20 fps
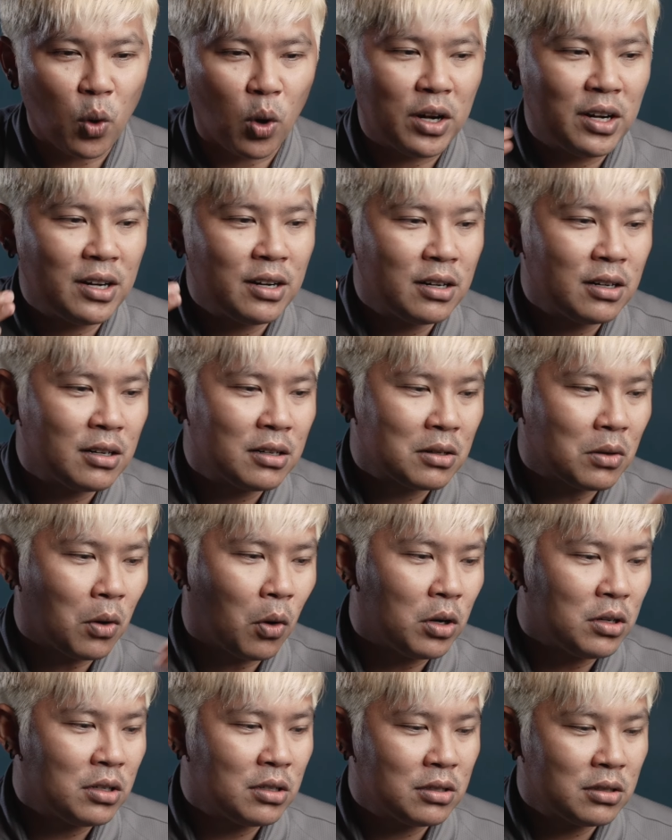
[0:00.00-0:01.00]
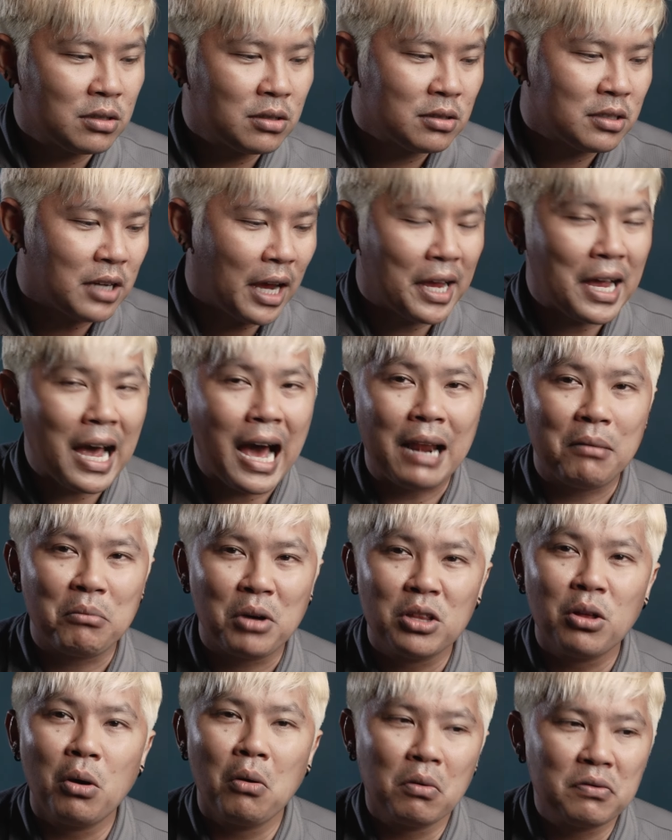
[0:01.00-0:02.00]
คนคนใช้งานมั
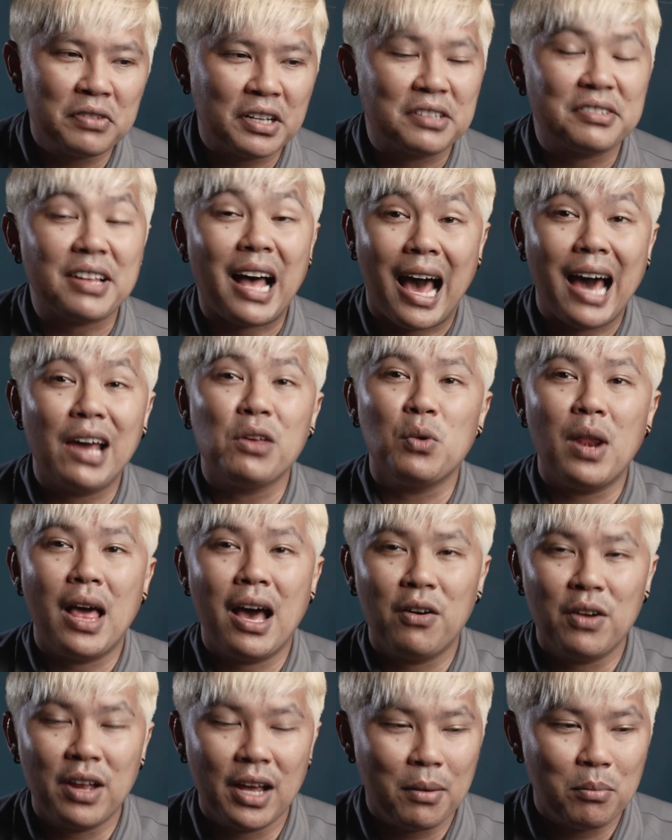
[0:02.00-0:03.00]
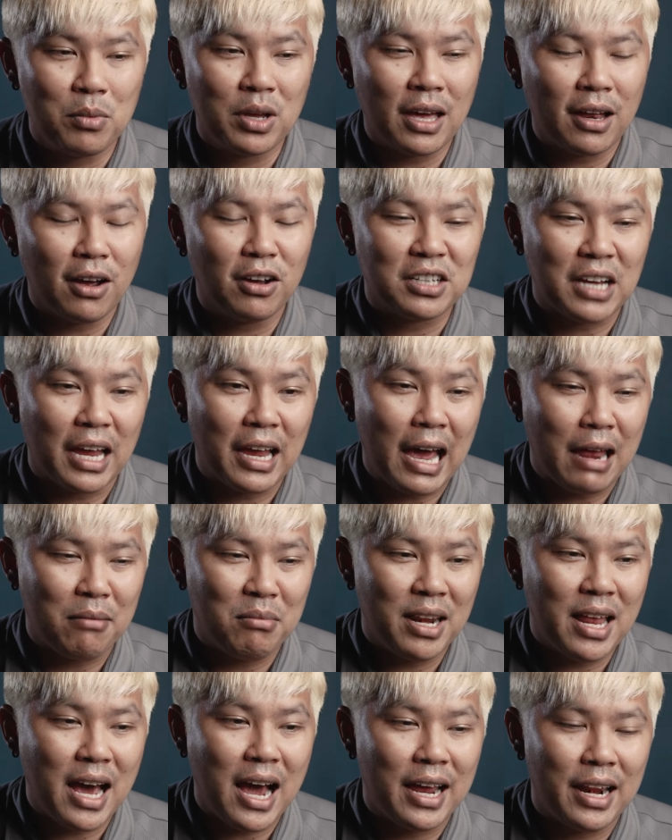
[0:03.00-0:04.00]
นก็ต้องศึกษาอยู่แล้วนะครับ ไม่งั้นก็ใช้งาน
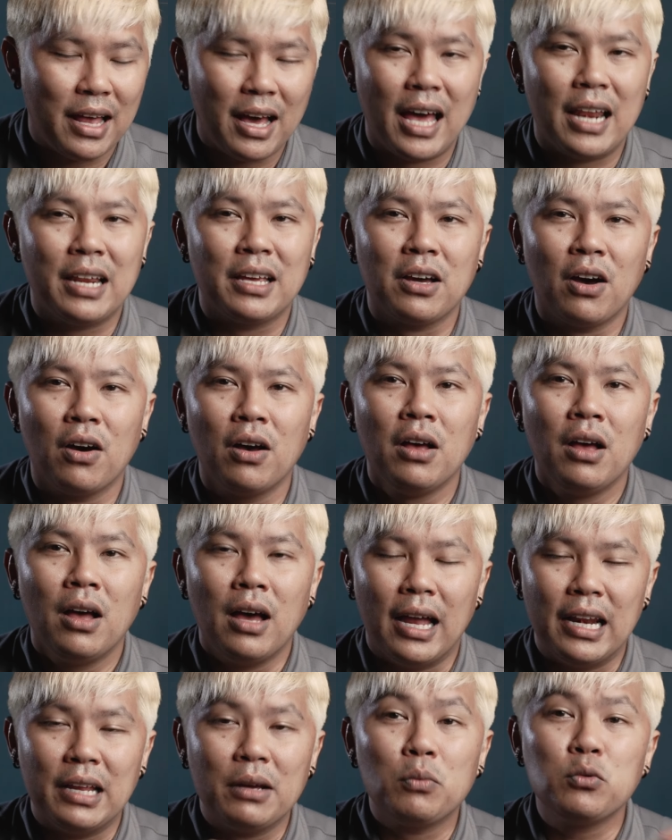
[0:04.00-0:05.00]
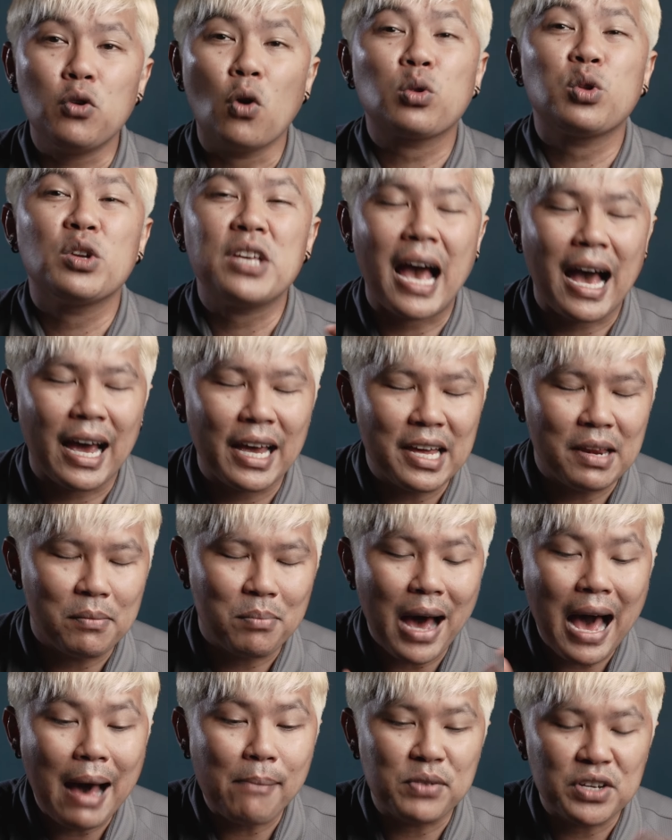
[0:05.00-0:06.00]
ไม่ได้นะ อันนี้ก็อันนี้ยกตัวอย่างให้เห็น
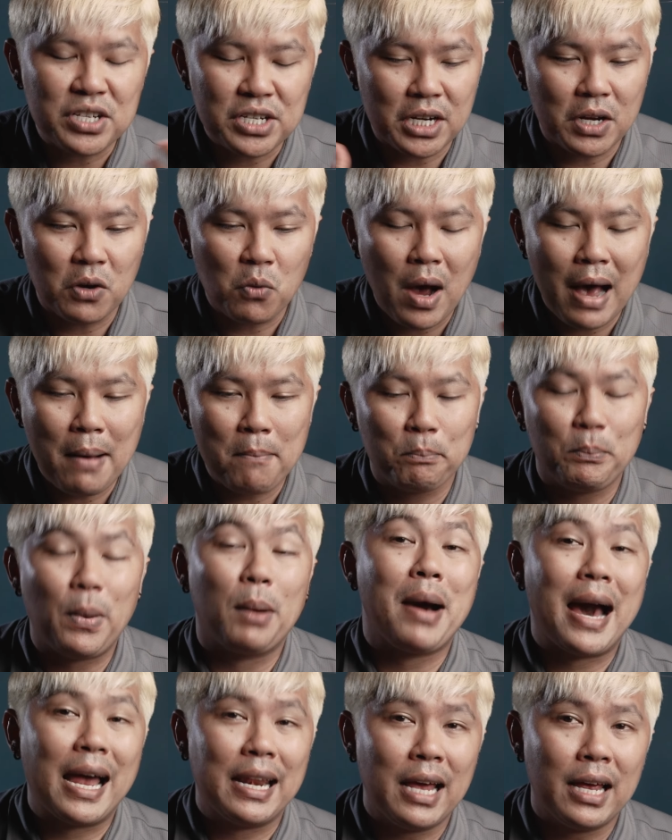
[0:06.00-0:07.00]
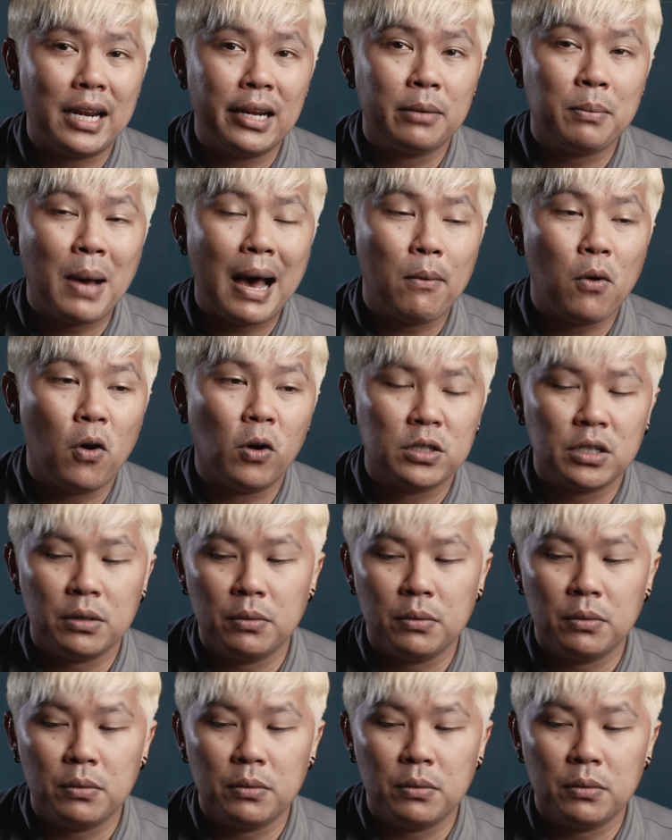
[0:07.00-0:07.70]
ภาพเฉยๆว่าประมาณนี้นึกภาพออก